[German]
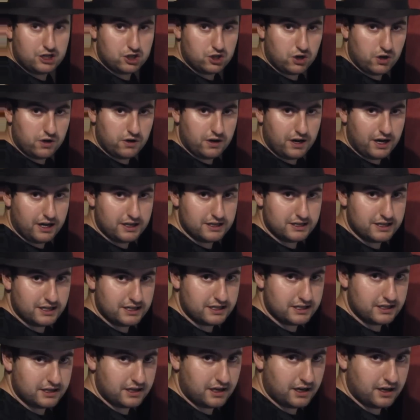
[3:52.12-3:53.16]
Steuer
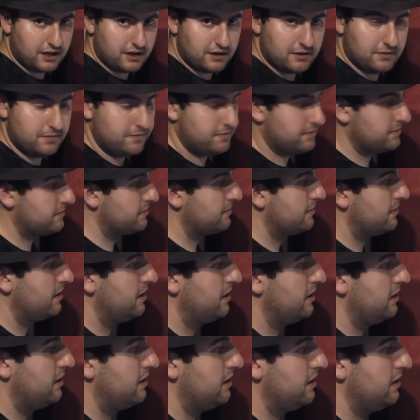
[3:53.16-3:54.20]
ansetzen kann.
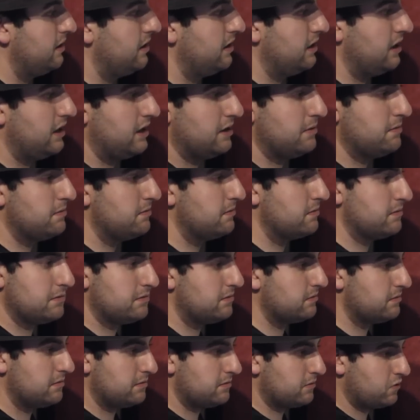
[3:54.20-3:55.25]
Im
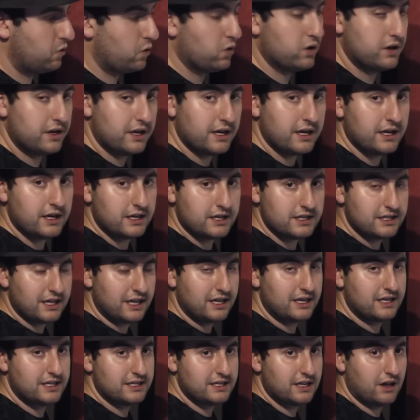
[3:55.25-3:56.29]
Grunde ist
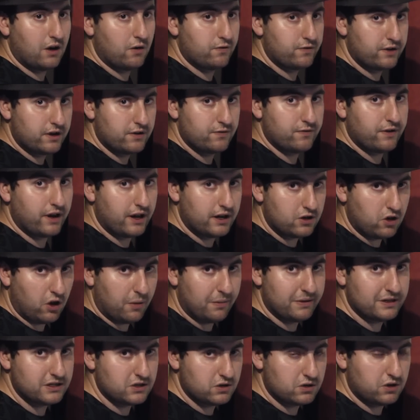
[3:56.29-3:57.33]
ein Diesel auf jeden Fall
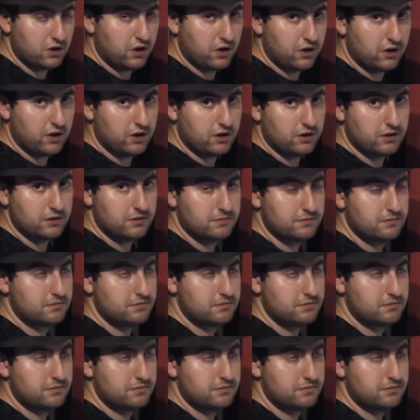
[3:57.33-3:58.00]
doppelt so teuer,